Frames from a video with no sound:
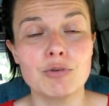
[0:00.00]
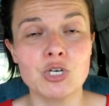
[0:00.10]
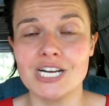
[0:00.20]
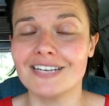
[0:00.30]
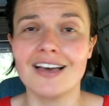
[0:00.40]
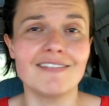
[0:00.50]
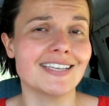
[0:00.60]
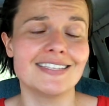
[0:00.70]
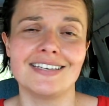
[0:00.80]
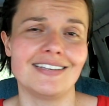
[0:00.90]
je l'ai
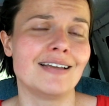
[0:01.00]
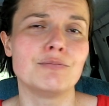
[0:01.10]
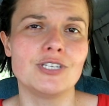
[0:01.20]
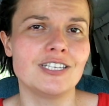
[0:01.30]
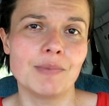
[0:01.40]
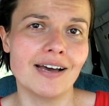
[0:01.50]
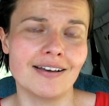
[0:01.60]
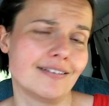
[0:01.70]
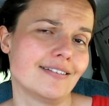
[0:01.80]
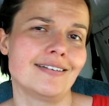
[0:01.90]
traversée, la maudite mare,